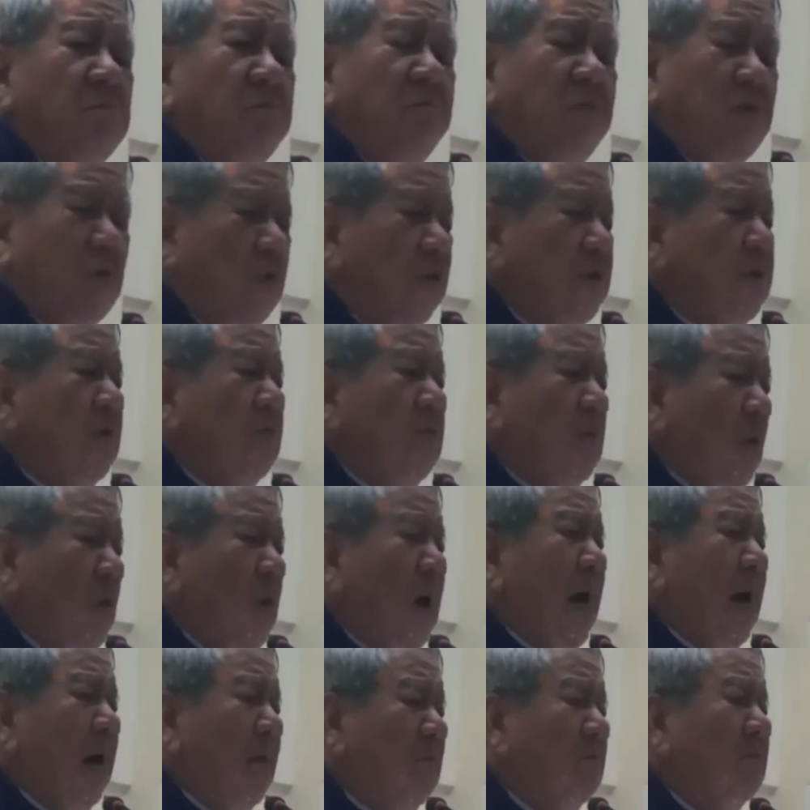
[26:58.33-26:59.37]
Vì có những bộ
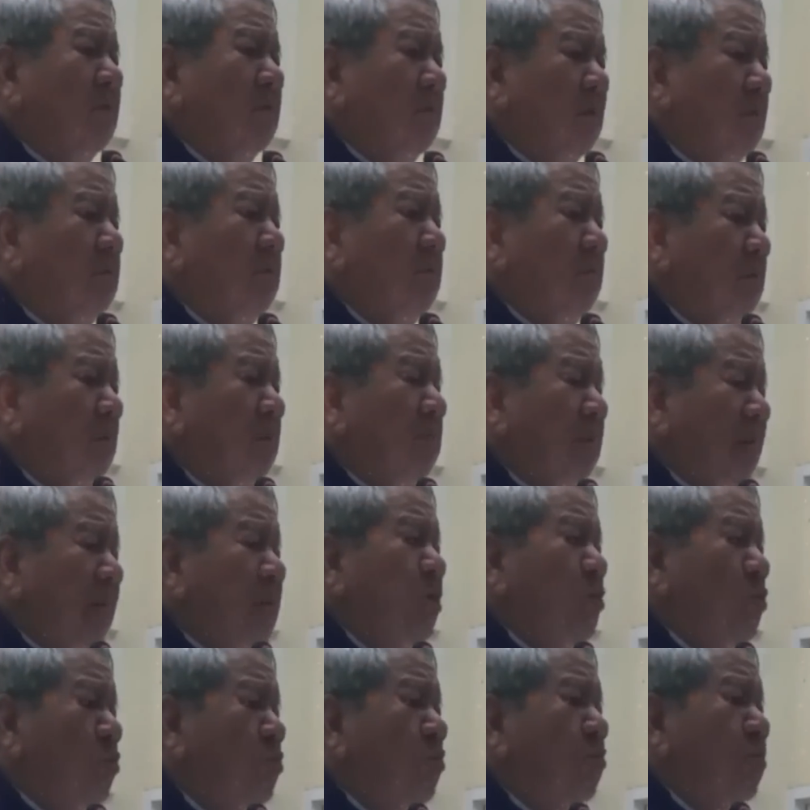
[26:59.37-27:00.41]
áo là mấy
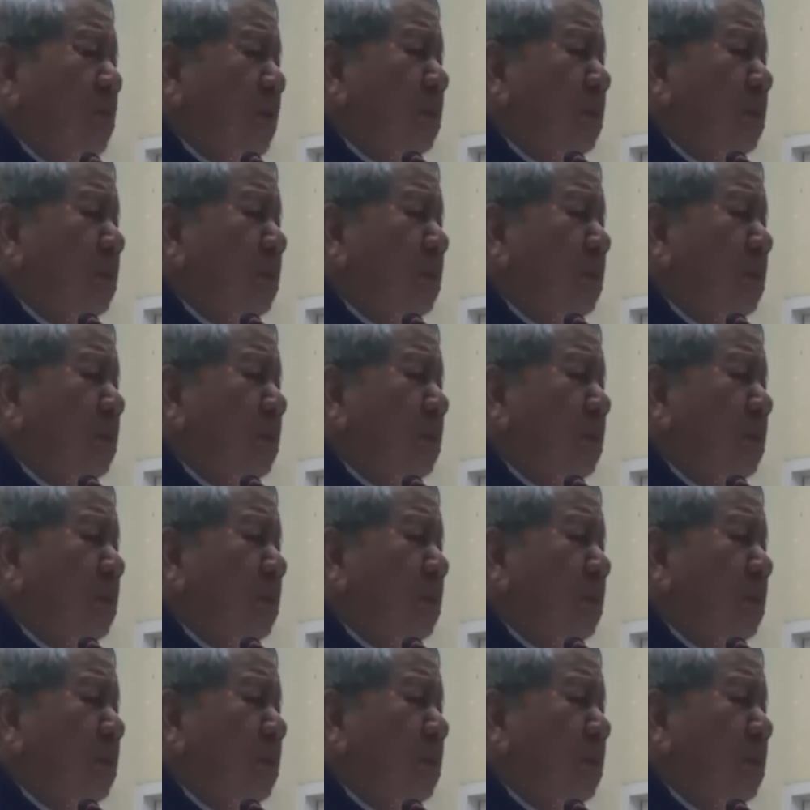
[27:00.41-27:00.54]
chục,